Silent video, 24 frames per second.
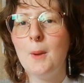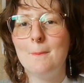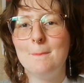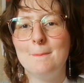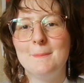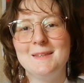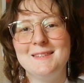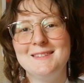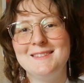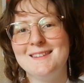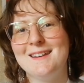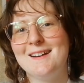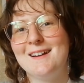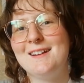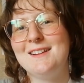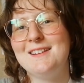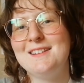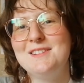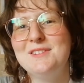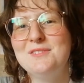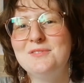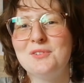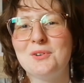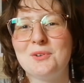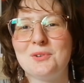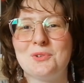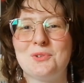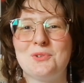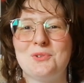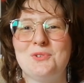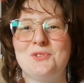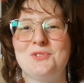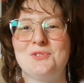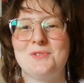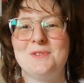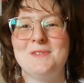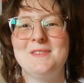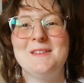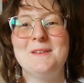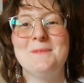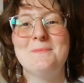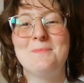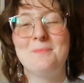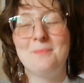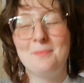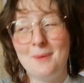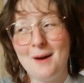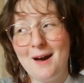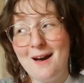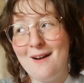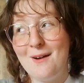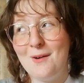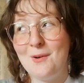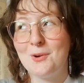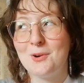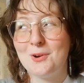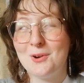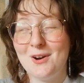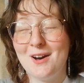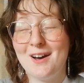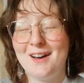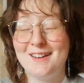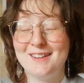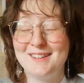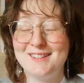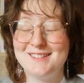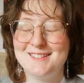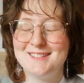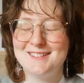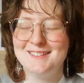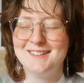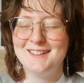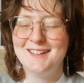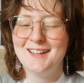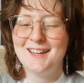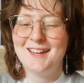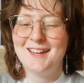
mais c'est un livre que je n'ai pas encore acheté.